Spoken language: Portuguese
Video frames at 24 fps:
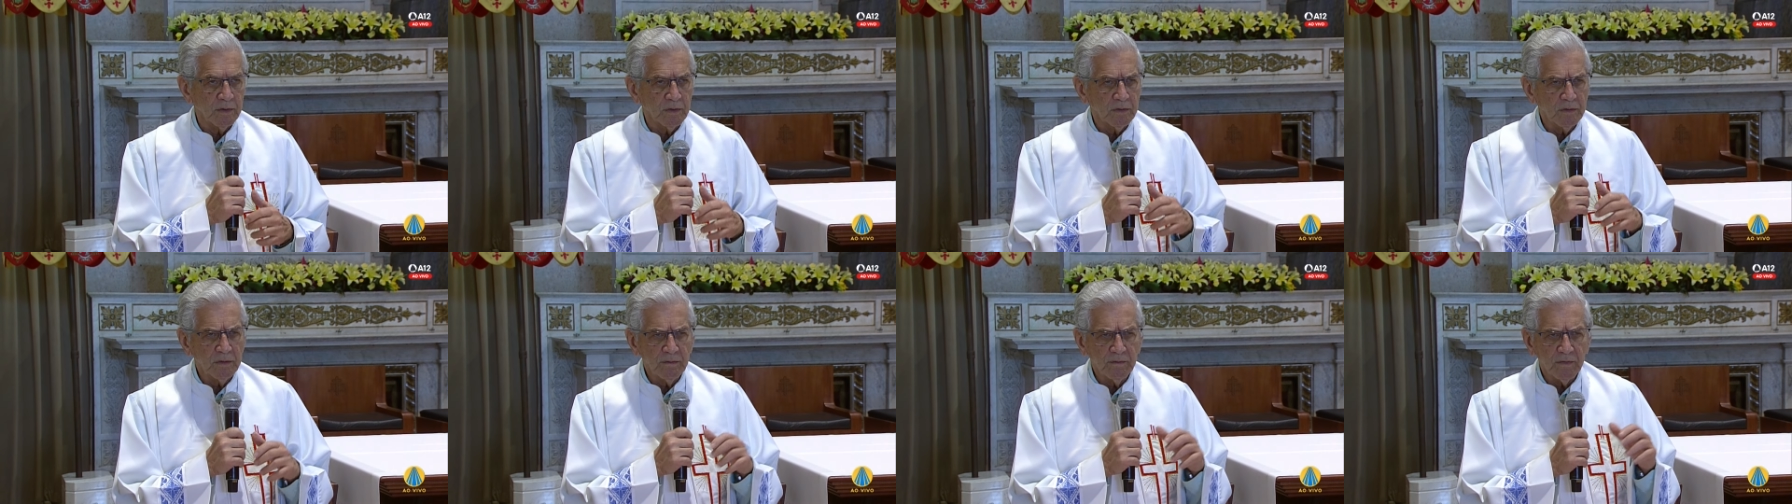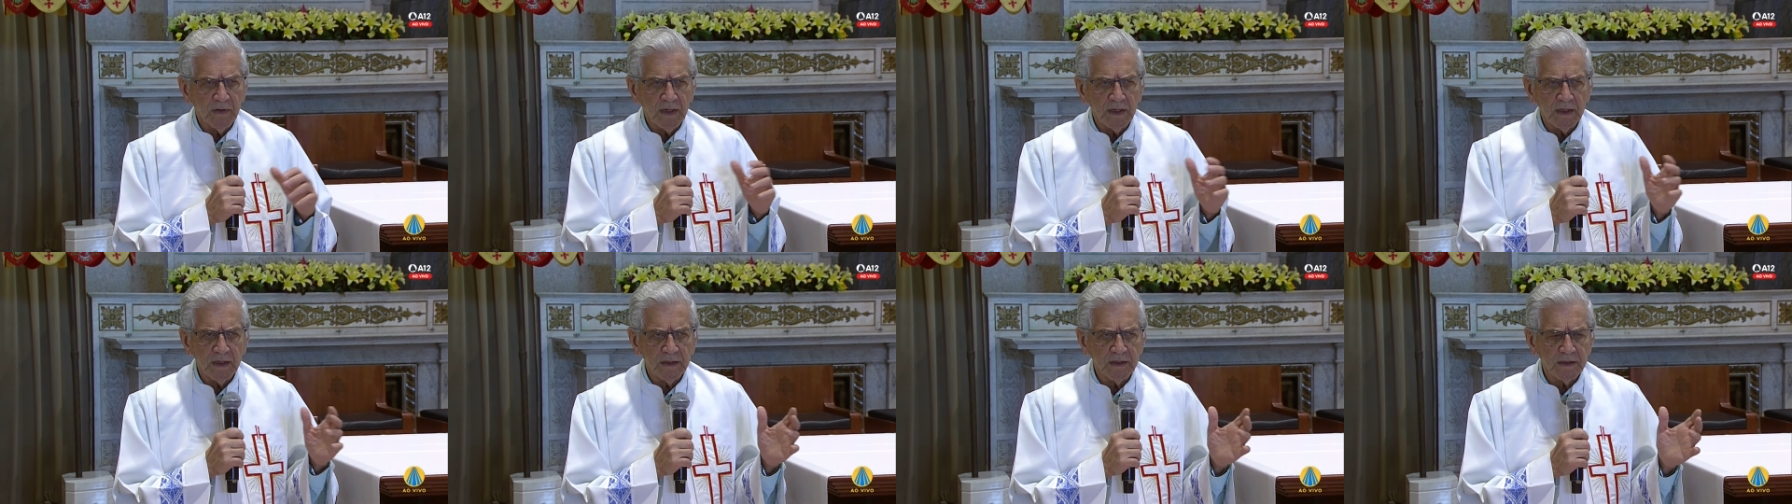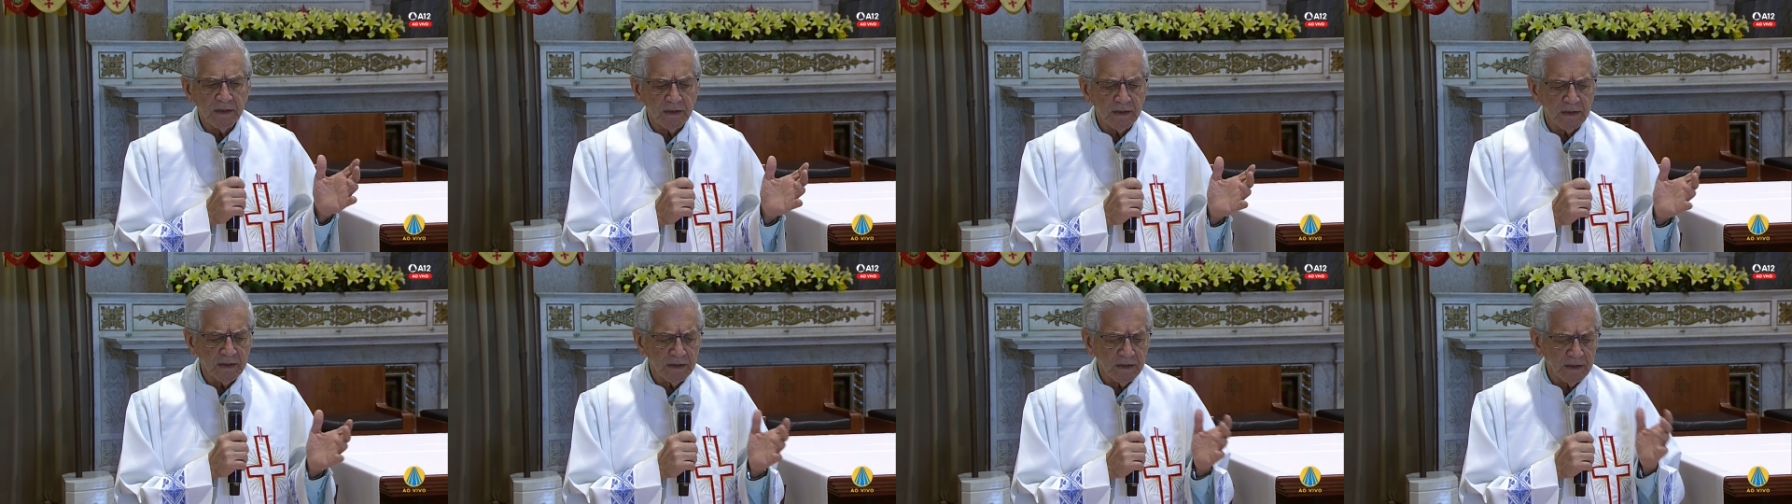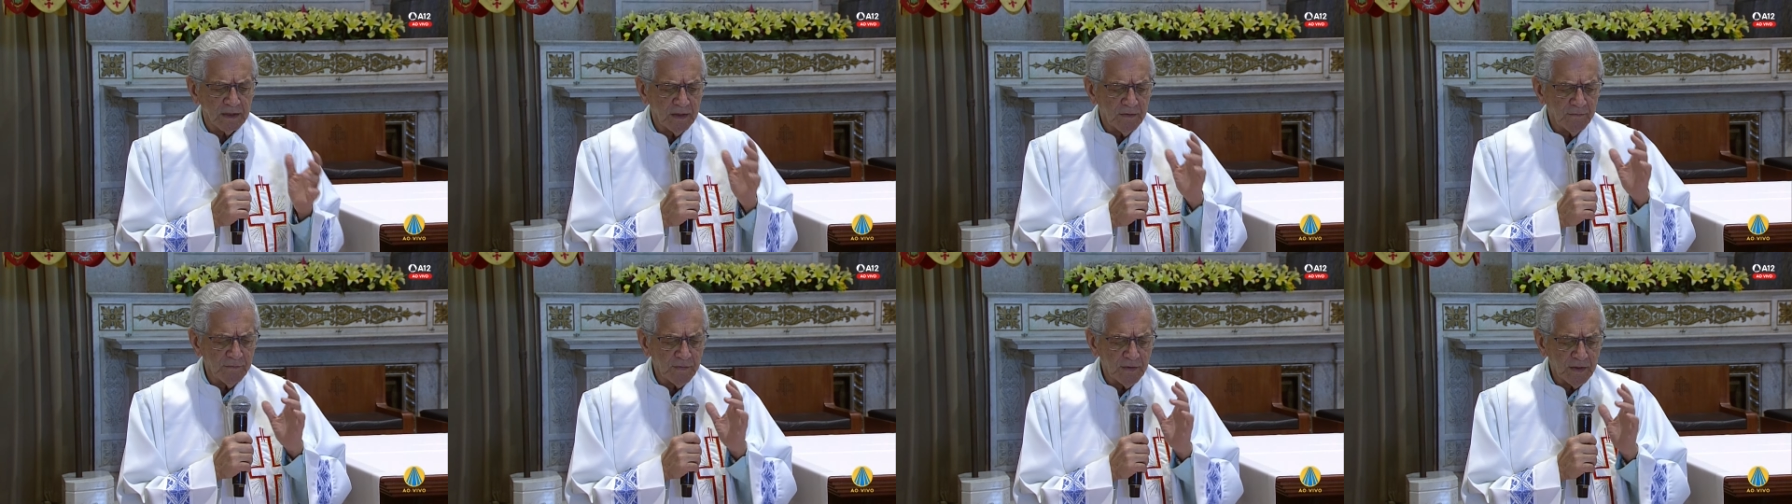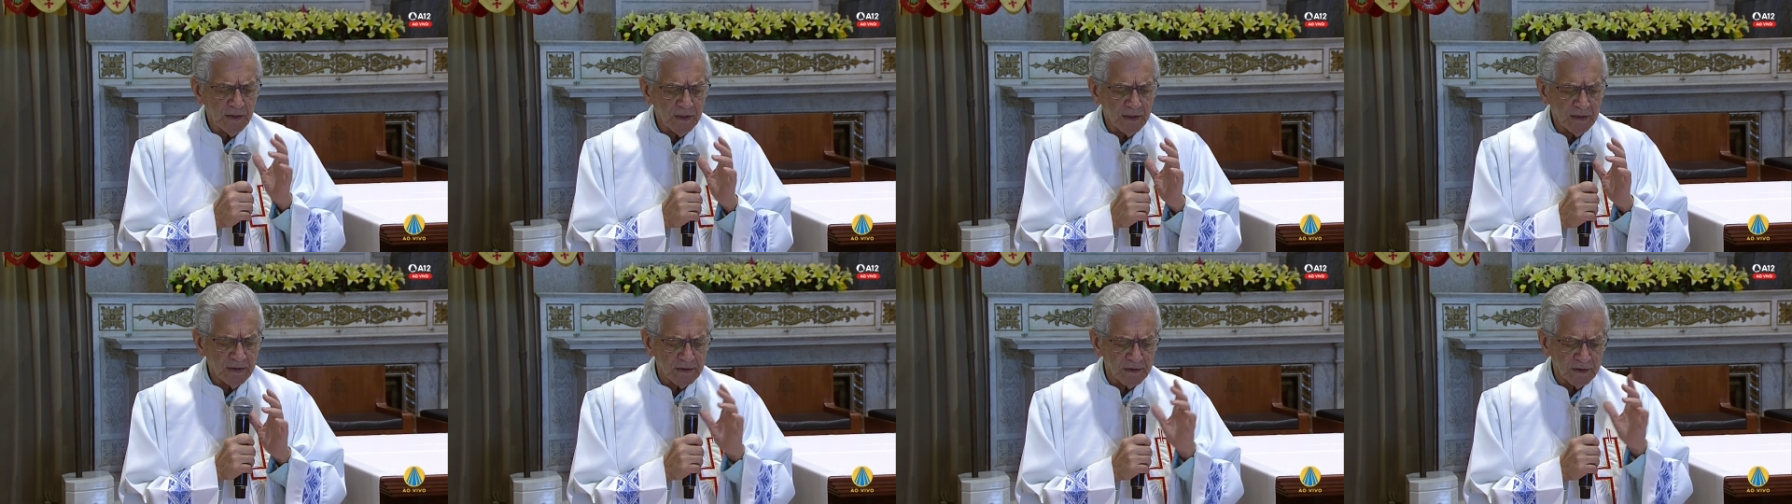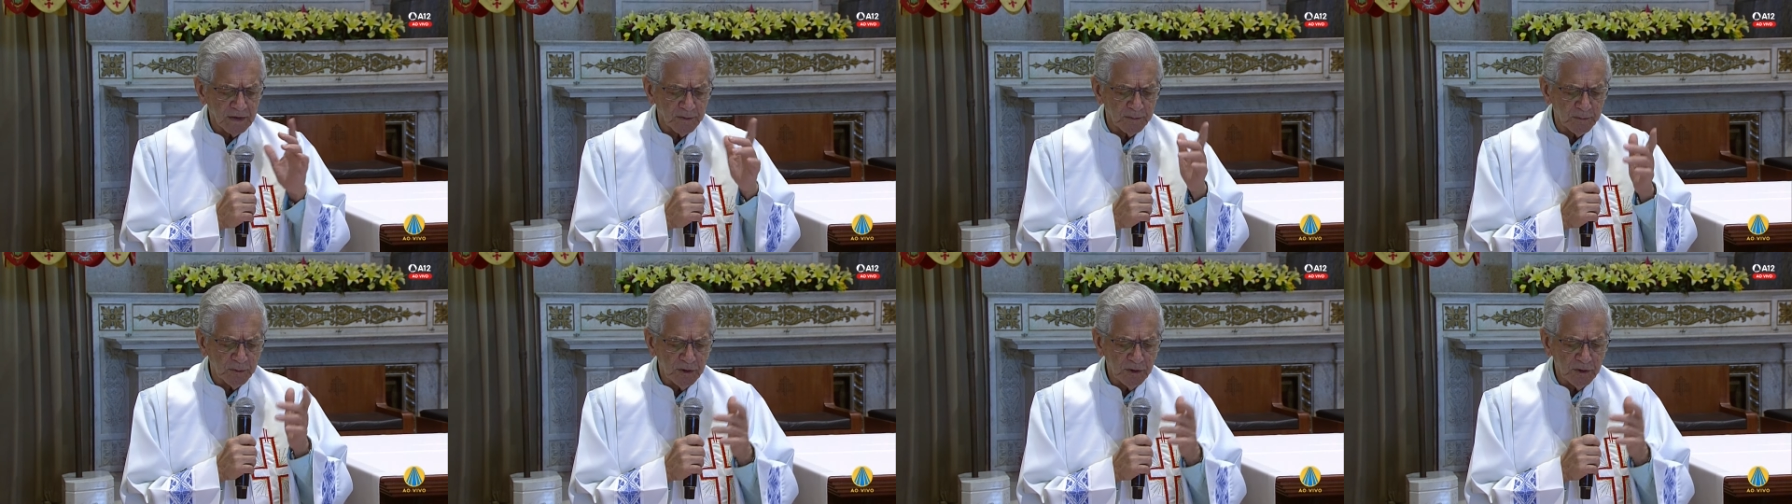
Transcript: com várias referências.